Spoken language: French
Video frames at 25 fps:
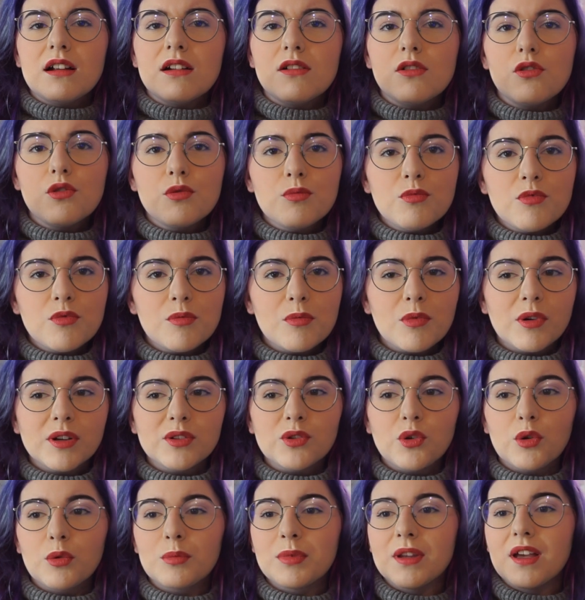Le mouvement est
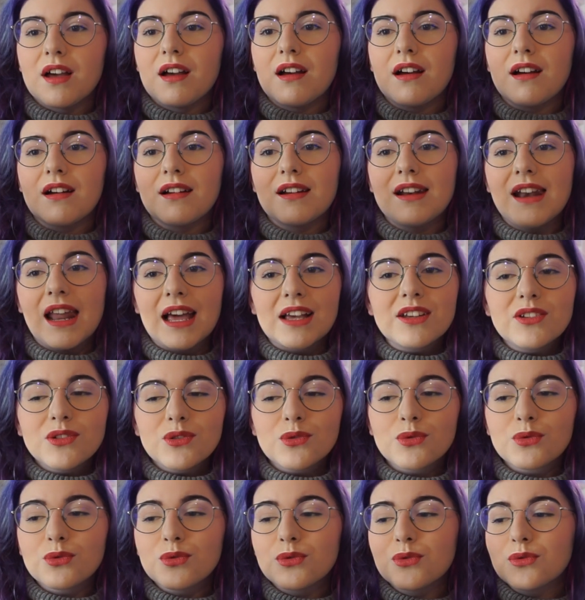trop bien,
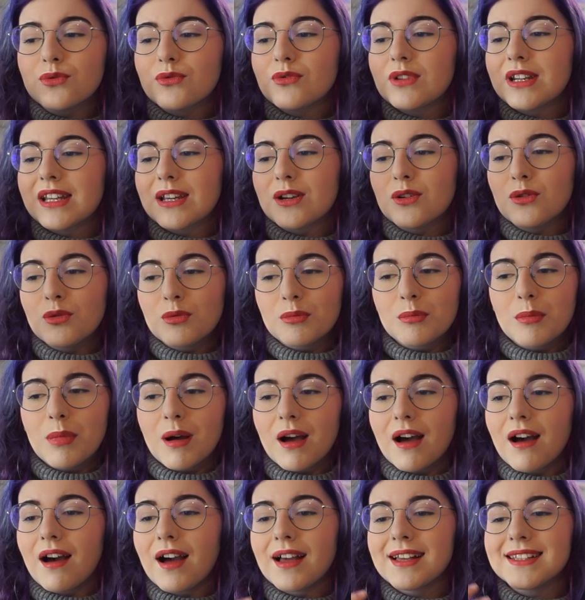l'action, les
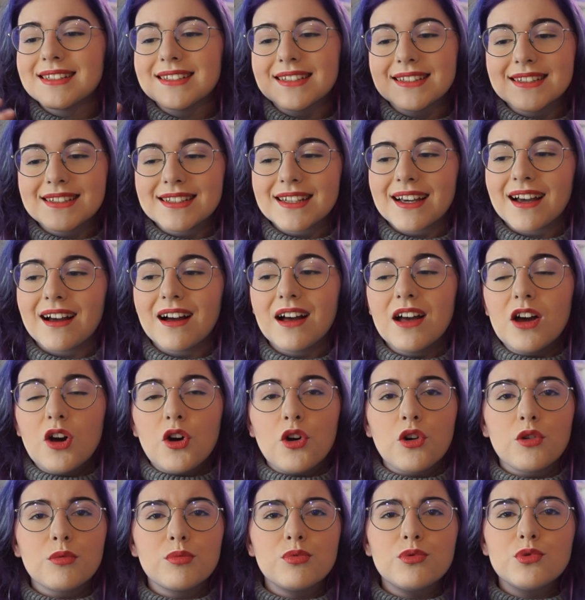combats, etc.
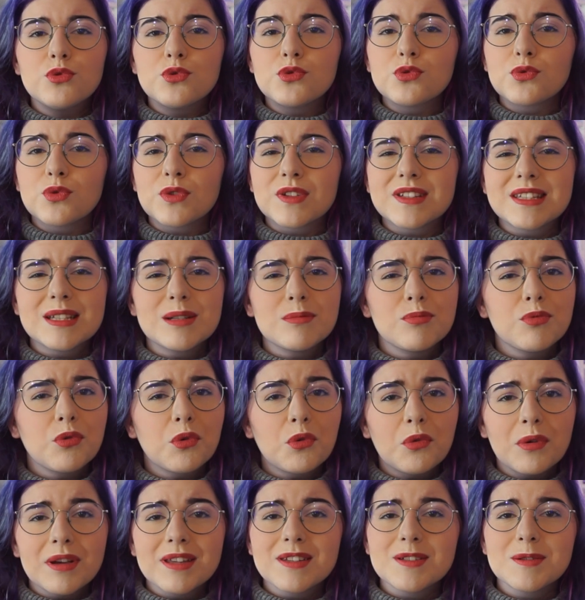En plus on sait
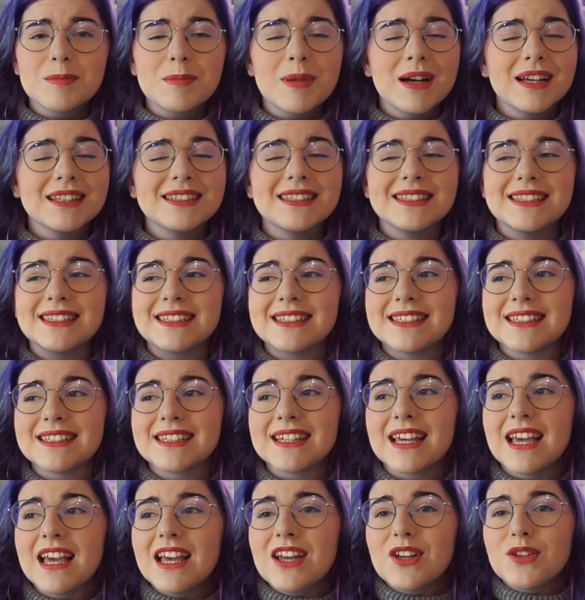pourquoi ils se battent
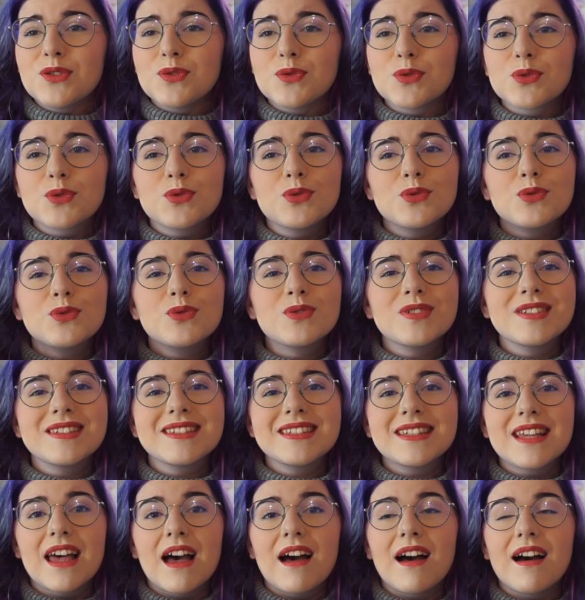et du coup
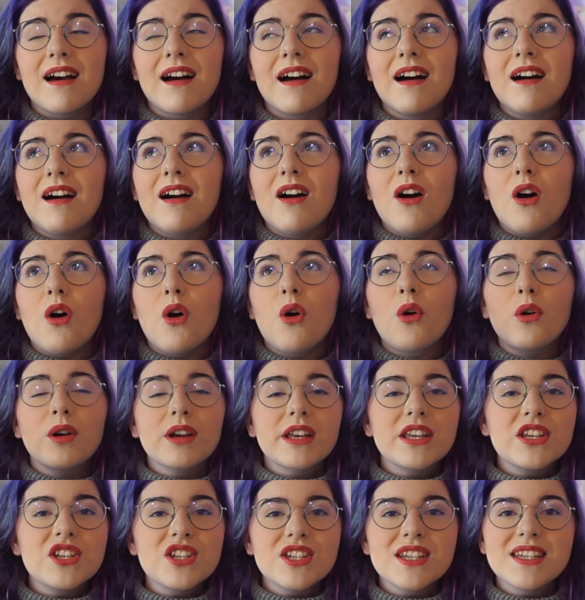ça
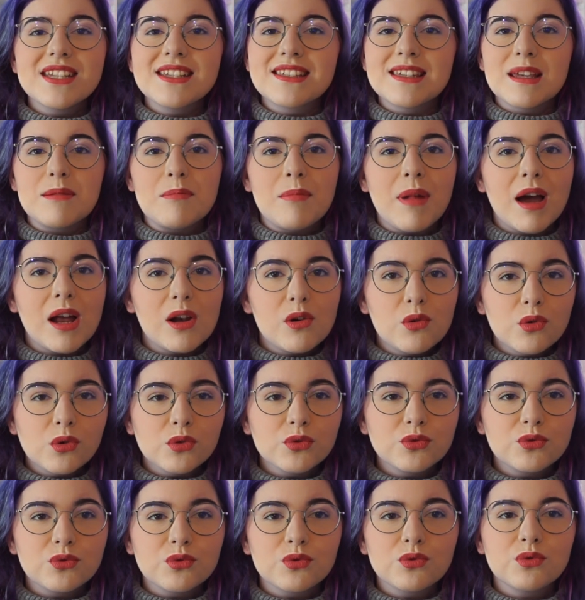enrichi, c'est pas
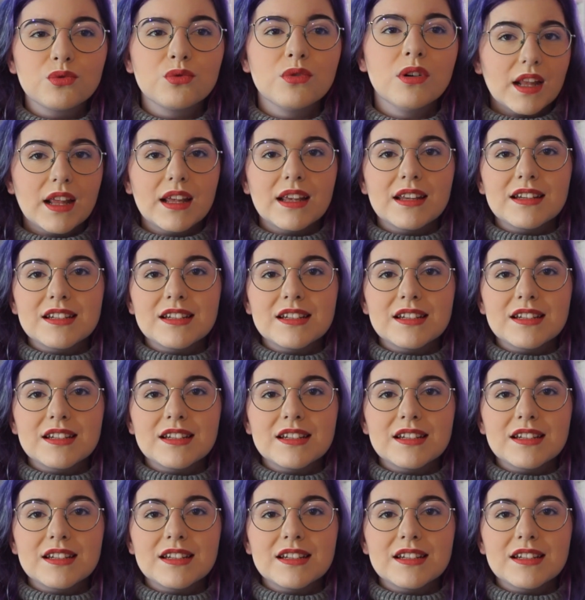lourd du tout.